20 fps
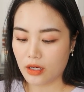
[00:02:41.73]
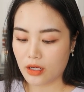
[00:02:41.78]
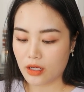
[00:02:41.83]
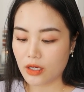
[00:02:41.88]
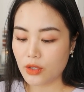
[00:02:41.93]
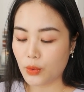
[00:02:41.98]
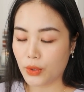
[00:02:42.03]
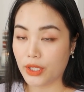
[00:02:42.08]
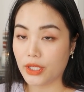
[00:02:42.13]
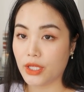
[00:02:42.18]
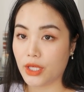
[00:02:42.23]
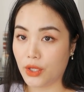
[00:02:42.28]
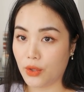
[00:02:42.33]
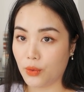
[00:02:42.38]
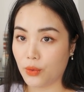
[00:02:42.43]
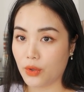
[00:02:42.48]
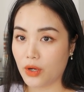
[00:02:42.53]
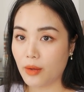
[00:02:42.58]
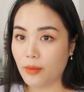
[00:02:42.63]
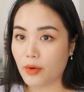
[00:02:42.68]
kinh nguyệt
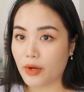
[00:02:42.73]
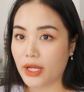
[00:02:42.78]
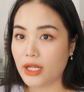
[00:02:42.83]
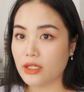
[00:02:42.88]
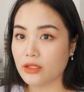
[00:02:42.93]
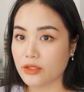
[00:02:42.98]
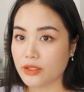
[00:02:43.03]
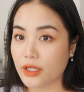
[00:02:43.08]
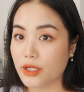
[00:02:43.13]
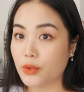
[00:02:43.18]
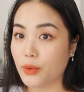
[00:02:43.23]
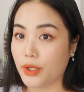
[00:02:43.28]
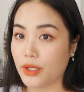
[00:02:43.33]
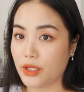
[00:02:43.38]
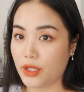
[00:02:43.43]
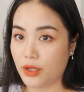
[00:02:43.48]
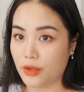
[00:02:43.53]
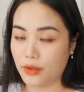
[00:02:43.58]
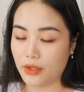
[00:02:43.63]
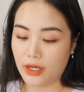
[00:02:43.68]
nhiều, có một cái lượng kinh nguyệt
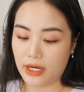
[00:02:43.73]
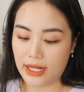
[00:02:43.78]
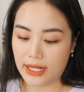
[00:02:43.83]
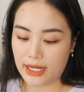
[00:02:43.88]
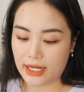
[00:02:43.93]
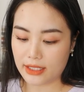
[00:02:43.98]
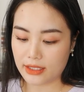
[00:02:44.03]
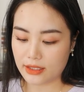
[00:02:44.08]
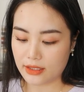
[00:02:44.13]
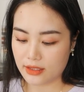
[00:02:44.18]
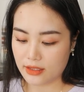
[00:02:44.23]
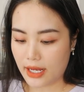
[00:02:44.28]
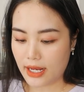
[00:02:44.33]
nhiều như Lan Anh.